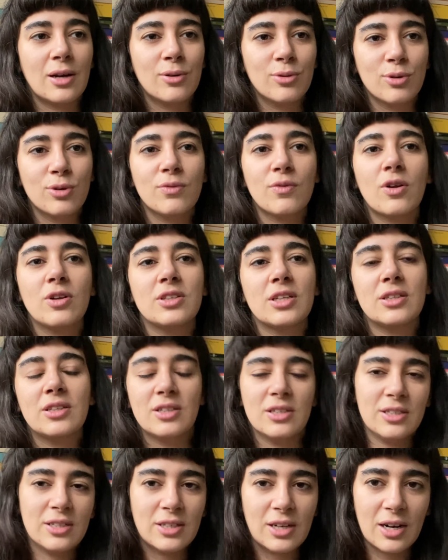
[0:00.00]
a loro volta
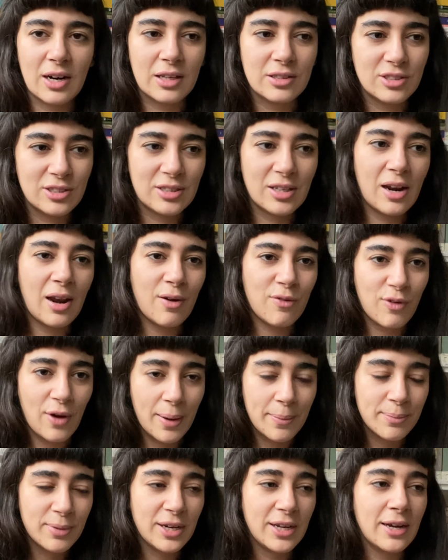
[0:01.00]
degli ingranaggi della
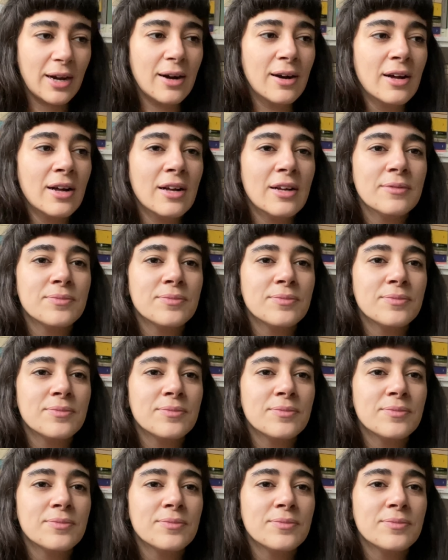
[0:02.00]
fabbrica.